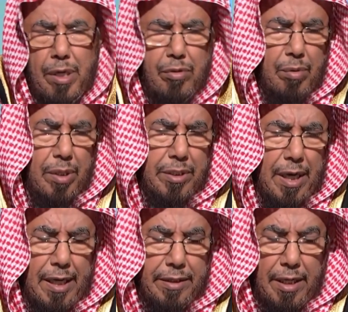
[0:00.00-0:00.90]
رسوله صلى
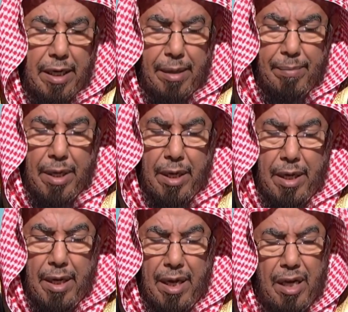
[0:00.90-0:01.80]
الله عليه وسلم
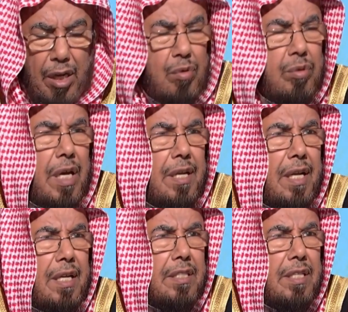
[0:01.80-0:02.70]
لا يجوز أن
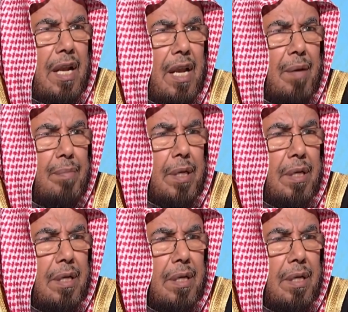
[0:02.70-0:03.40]
نتسلى به